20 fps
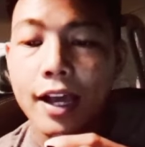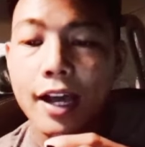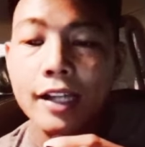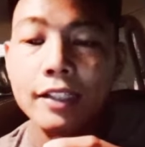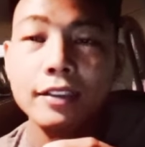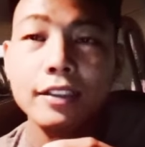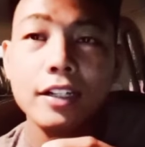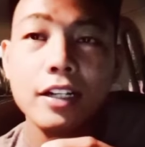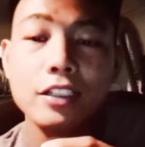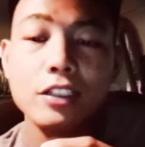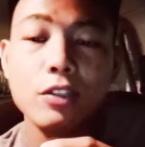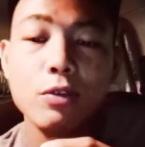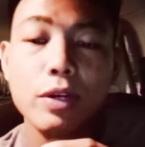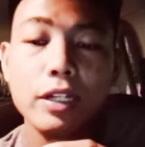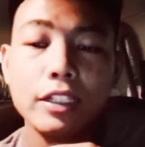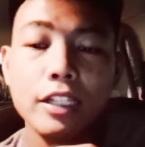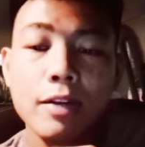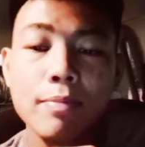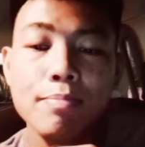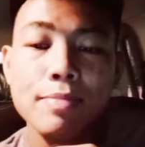antara
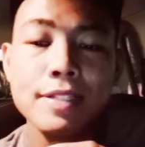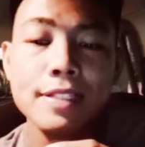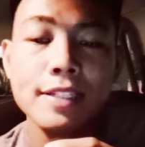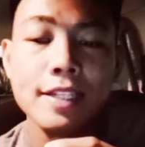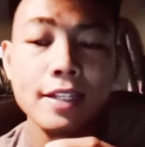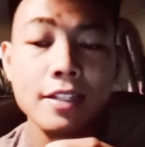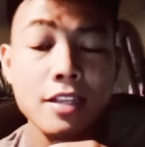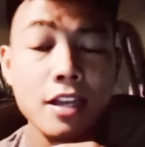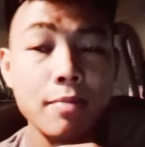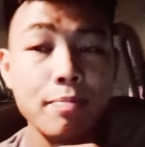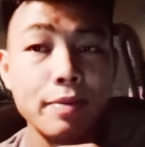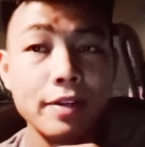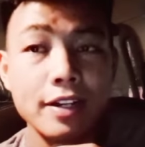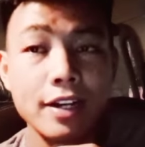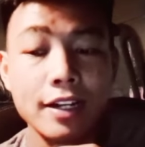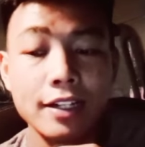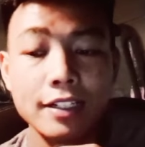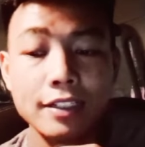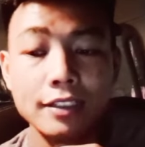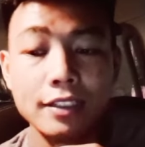jawatan penting yang
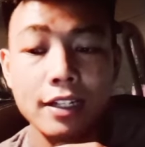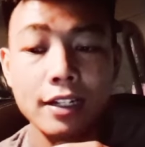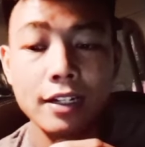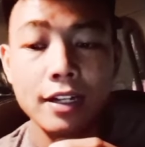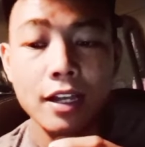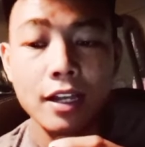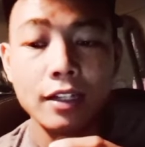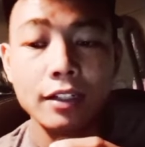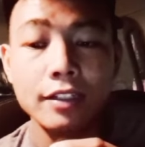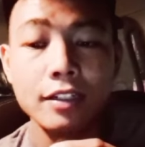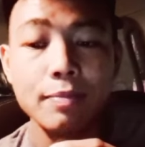pernah disandang